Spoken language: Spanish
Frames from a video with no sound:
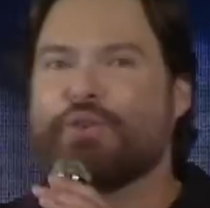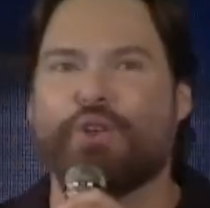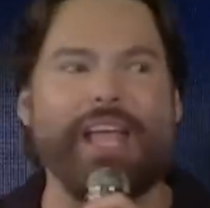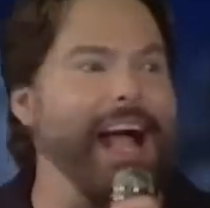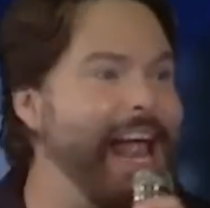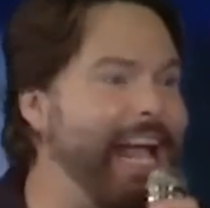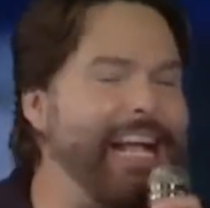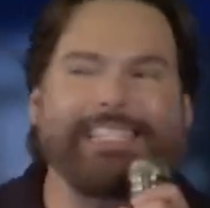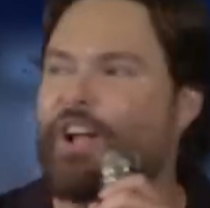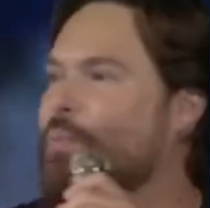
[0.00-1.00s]
uno llegaba a la
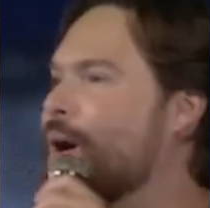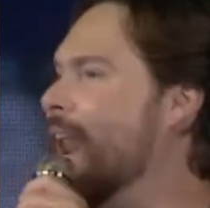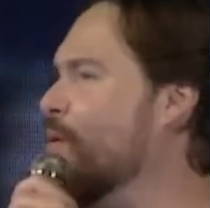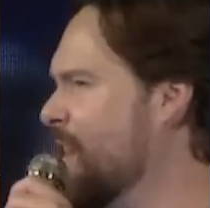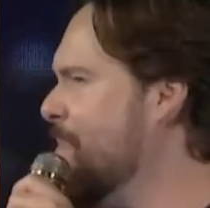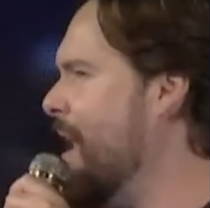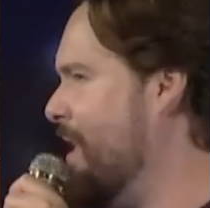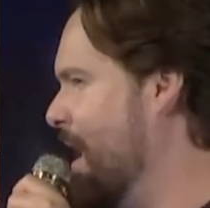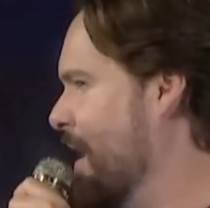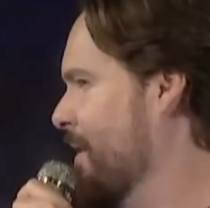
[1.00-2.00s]
casa como a la una y
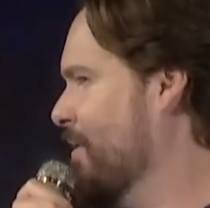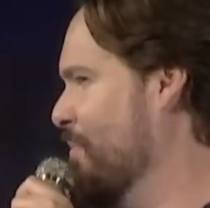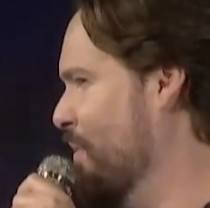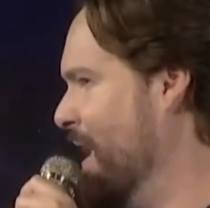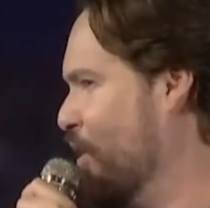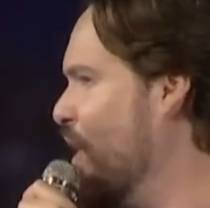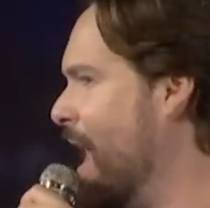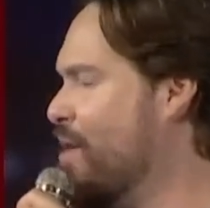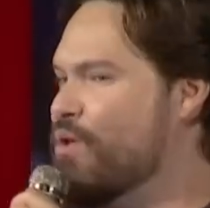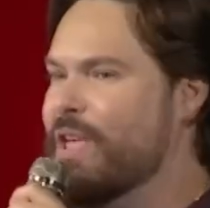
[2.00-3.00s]
media, como del
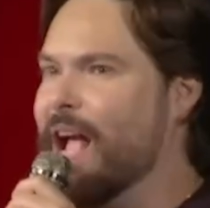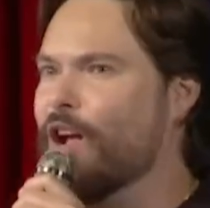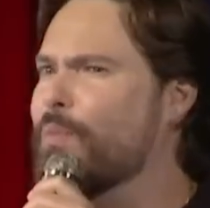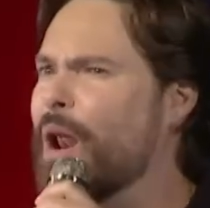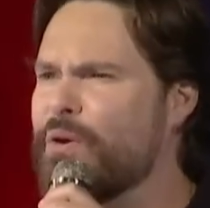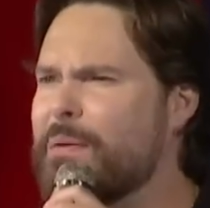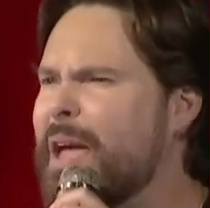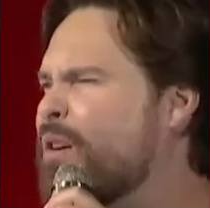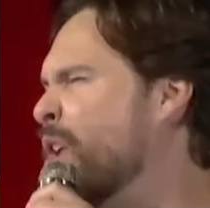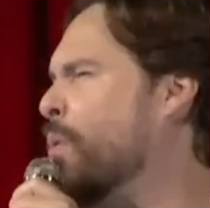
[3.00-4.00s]
colegio, uno llegaba como a la una y
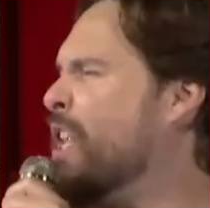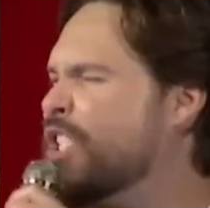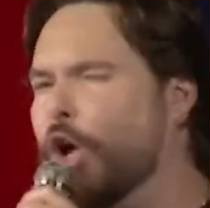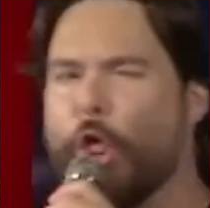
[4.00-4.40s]
media, una y cuarenta y